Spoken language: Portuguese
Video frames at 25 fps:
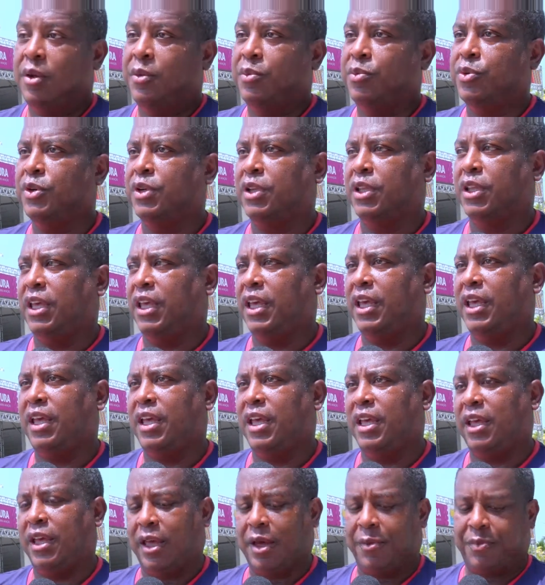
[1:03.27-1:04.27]

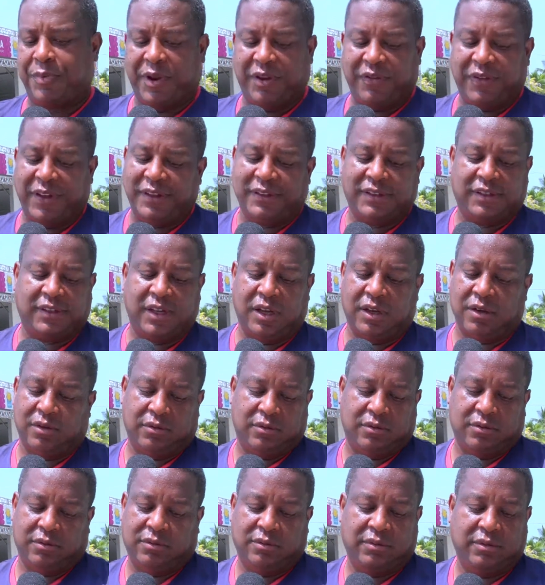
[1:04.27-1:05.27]
porque a
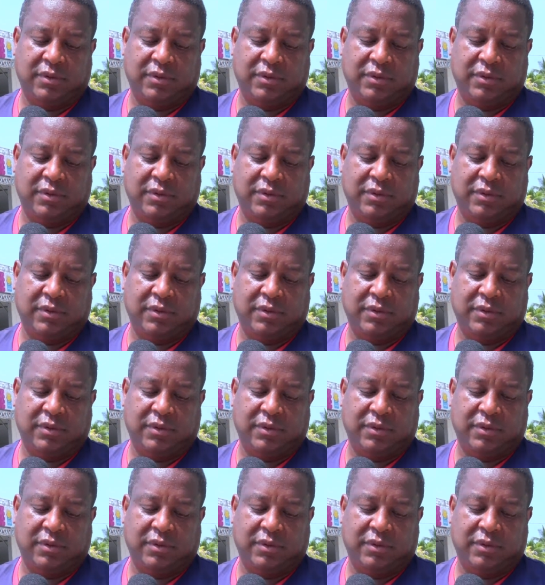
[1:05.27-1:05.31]
prevenção